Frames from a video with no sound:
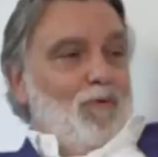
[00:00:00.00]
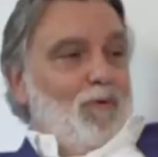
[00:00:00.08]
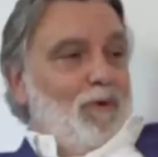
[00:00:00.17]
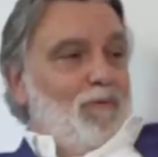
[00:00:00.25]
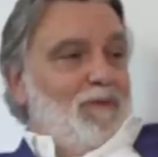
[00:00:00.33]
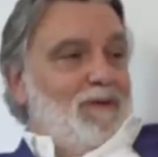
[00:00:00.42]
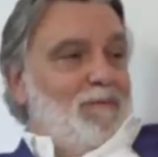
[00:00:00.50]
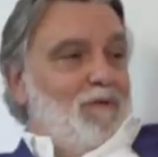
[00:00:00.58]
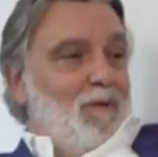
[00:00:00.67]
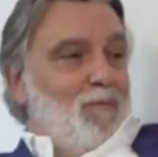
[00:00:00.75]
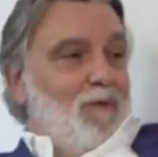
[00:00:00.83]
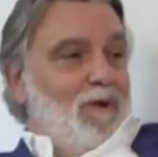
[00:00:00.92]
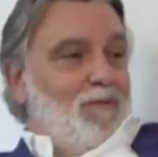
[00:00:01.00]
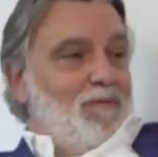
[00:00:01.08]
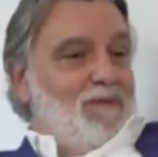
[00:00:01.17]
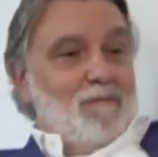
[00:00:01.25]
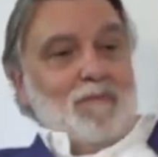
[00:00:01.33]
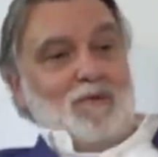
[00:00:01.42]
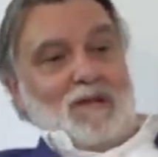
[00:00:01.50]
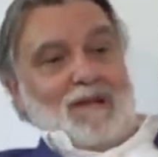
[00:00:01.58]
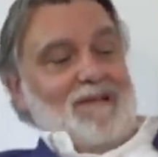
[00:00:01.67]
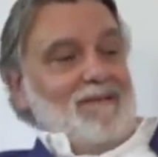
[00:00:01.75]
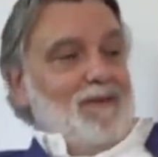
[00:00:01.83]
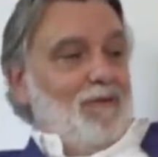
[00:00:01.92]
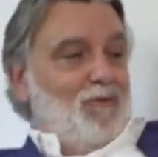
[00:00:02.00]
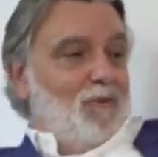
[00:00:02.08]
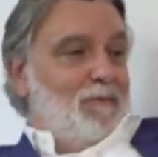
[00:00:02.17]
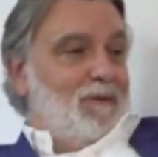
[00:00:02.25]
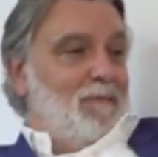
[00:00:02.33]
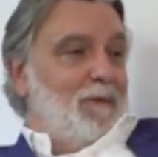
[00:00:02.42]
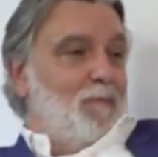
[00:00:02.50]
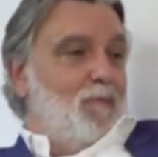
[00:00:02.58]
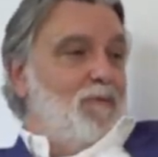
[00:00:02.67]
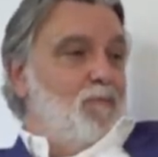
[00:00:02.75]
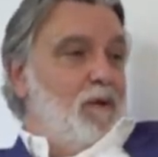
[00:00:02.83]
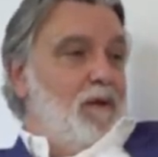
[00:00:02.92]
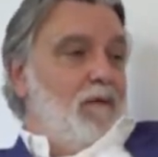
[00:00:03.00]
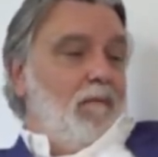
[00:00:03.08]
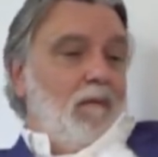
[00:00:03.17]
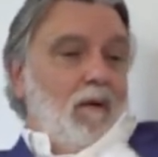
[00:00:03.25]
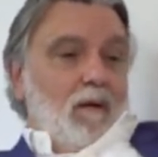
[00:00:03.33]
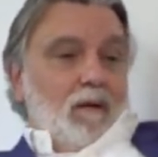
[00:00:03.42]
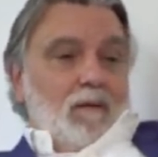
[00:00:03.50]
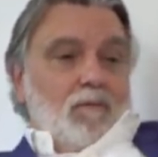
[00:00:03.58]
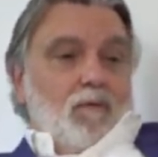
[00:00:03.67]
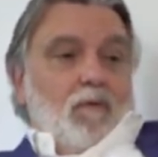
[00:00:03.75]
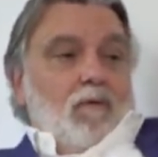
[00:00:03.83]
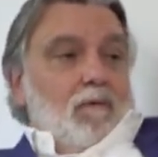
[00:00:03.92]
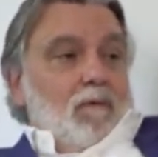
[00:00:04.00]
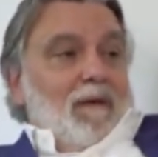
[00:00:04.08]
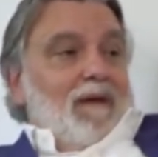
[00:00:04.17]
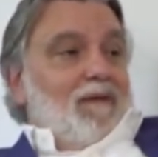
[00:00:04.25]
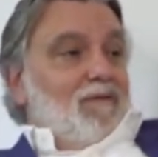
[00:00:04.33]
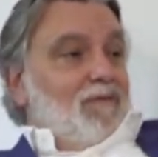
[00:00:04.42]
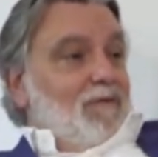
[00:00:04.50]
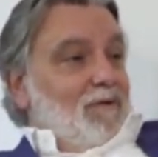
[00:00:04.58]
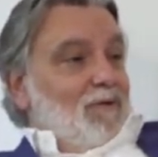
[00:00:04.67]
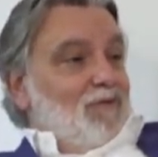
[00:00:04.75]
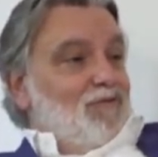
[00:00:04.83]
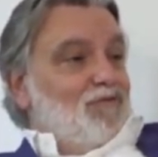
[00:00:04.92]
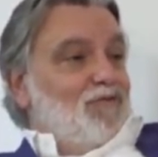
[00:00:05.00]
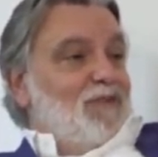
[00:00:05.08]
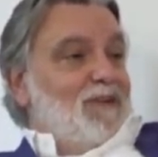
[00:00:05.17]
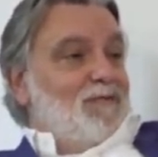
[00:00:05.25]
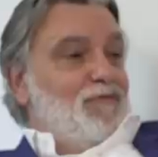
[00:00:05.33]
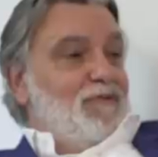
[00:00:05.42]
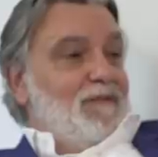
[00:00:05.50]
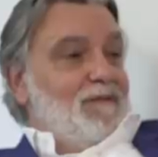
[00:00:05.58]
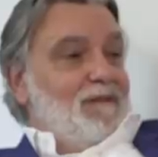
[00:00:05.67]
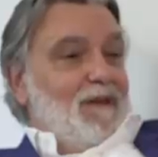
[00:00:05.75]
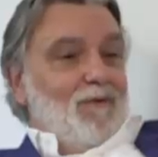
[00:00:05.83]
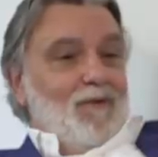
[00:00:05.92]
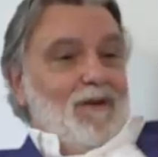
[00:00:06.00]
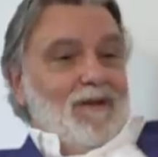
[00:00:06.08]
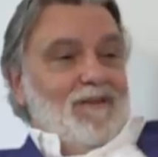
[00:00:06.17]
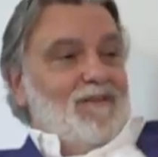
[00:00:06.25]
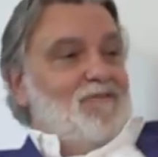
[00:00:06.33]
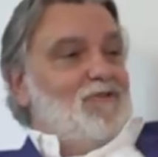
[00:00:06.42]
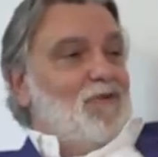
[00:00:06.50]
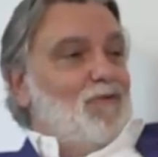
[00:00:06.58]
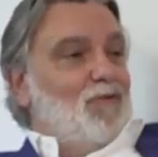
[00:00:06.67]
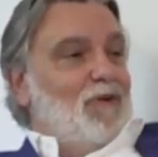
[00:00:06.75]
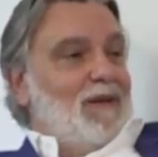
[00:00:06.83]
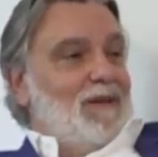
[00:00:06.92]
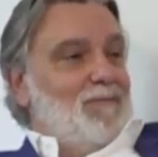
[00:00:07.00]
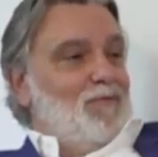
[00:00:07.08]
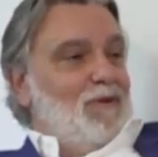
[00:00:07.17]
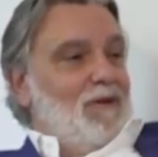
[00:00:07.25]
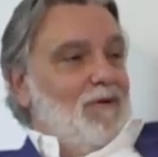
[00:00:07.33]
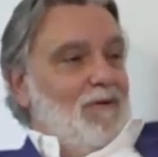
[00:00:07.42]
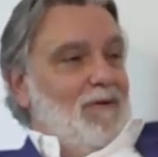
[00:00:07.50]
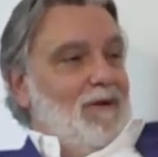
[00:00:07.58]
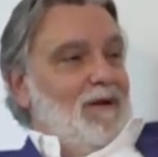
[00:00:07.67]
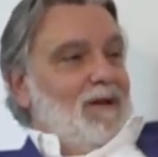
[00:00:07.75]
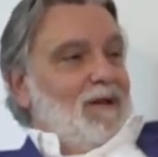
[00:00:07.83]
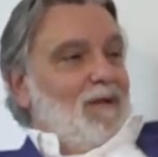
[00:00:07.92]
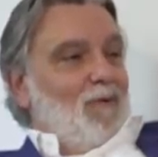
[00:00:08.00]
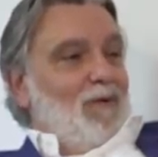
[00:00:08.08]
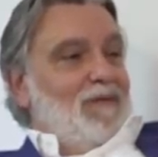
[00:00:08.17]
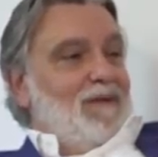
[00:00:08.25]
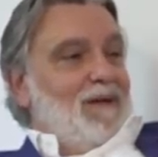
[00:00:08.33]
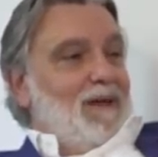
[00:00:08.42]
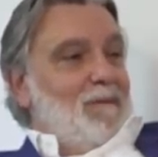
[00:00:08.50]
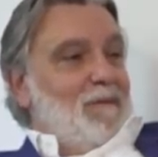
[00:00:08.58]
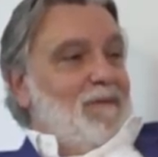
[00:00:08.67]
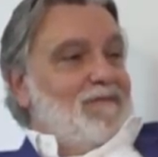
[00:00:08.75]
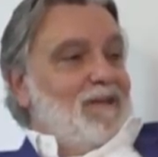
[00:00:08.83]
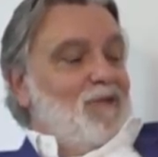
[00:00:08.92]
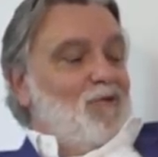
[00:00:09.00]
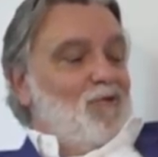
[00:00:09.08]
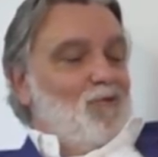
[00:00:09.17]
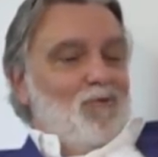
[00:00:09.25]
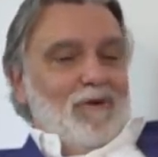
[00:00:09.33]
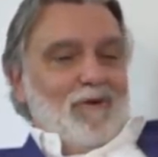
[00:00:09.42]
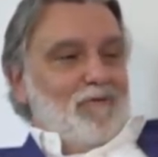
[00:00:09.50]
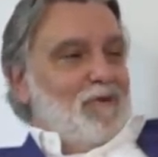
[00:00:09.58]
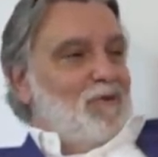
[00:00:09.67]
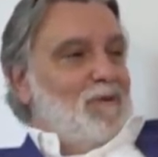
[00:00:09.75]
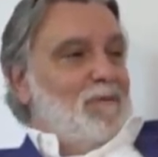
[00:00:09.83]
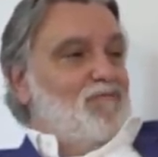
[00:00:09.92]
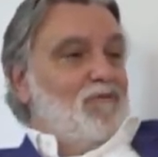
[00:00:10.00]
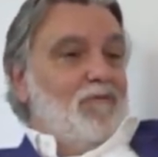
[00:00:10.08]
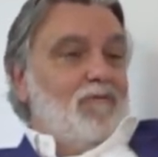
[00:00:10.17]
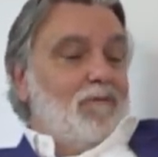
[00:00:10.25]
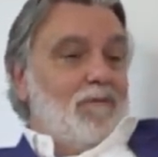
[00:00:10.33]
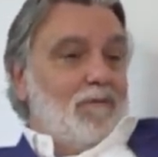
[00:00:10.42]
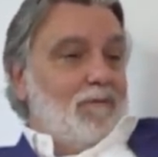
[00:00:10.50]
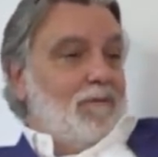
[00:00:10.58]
on aurait eu peut-être des meilleurs points à domicile, mais peut-être qu'à l'extérieur, on aurait peut-être pris moins de points. Donc, euh, ben, la seule chose qu'il faut se dire, c'est que les 19 autres équipes de Ligue 1 euh, ont été à la même enseigne que nous et ont vécu les mêmes choses. Donc,